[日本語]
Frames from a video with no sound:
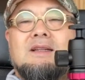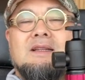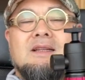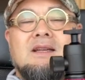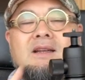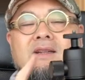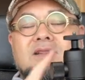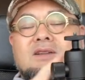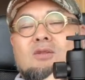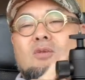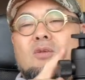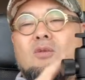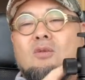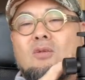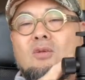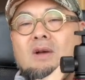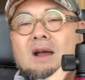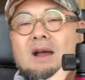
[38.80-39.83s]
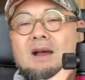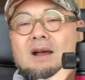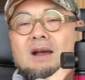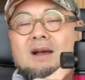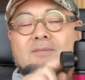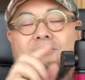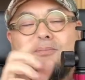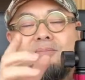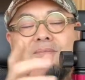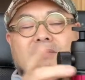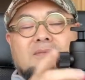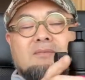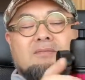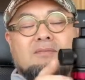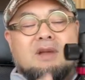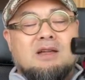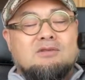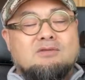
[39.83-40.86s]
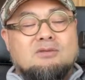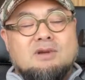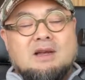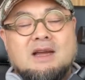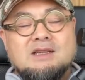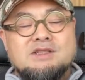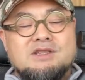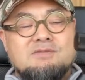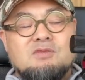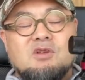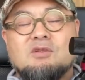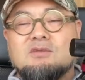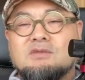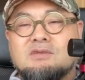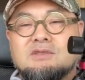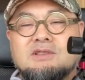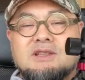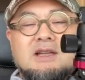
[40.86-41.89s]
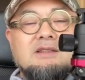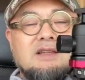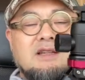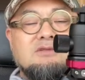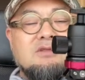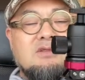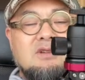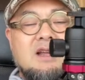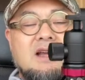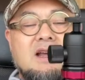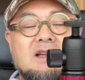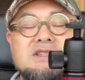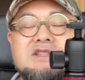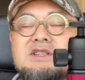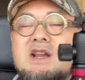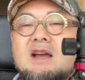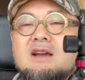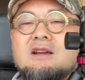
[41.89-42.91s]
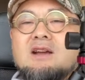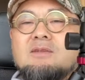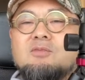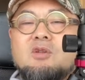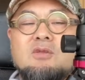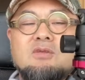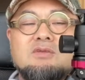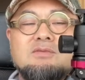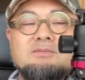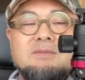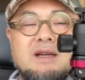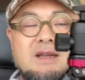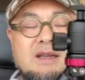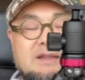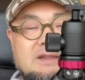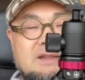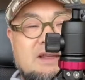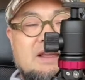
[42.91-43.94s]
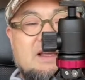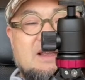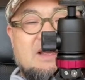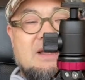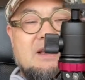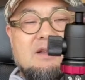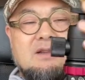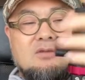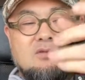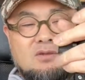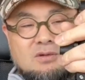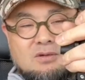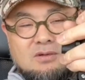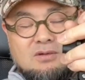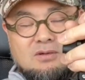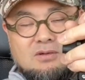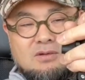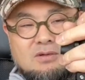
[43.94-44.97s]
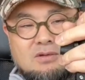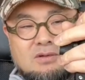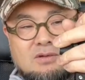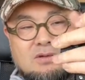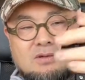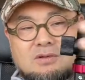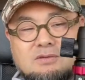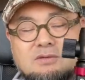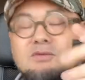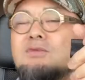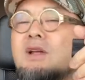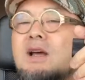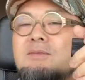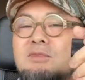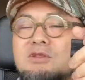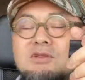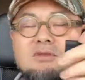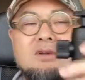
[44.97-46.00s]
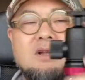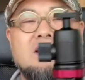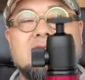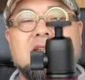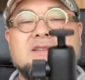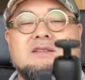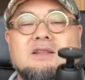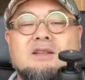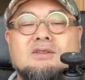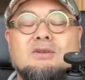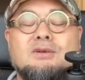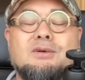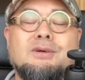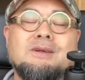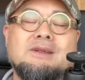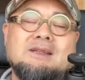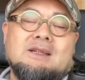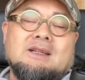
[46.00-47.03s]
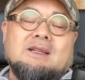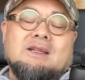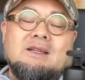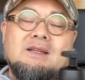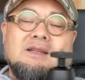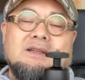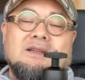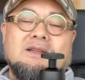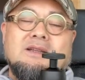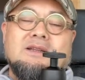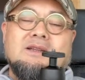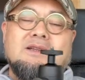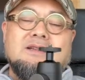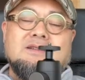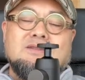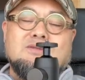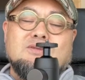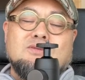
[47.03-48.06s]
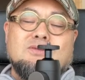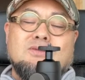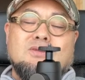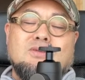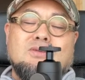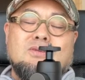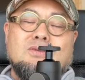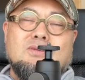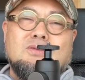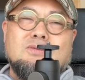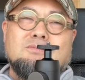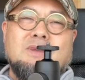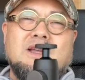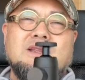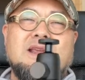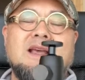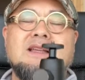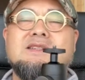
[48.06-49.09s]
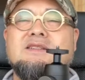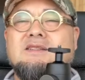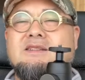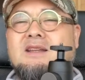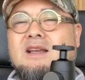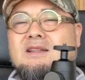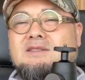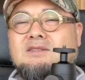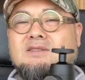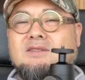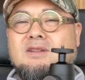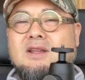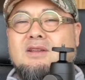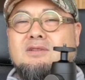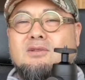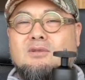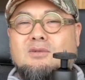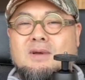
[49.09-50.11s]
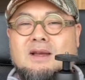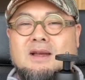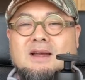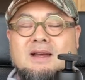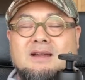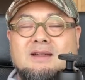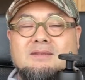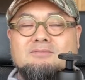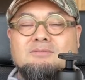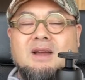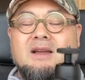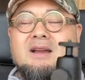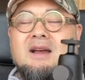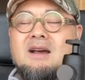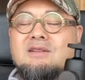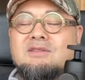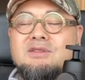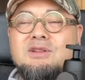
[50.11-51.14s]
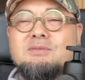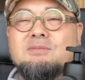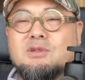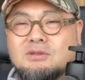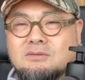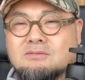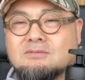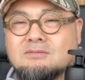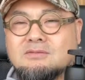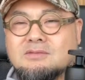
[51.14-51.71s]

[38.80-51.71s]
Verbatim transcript: やはりここがあの足も三脚のね足なんかも踏まえてこの雲台もそうなんですけど、えー、っとまあ、安いやつっていうのは、まあ、軽い分